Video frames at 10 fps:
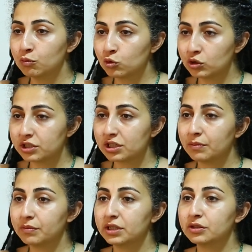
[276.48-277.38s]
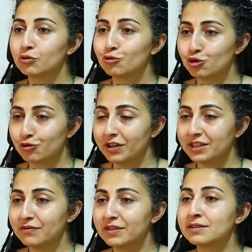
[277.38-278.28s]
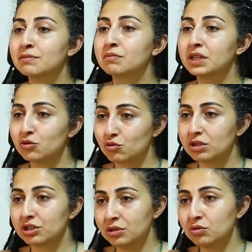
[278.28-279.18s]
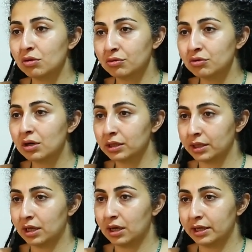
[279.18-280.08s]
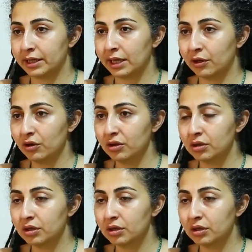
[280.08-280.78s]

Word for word: muhteşem bir rüşvet ve zimmet sürecinin döndüğü alan hale geliyor.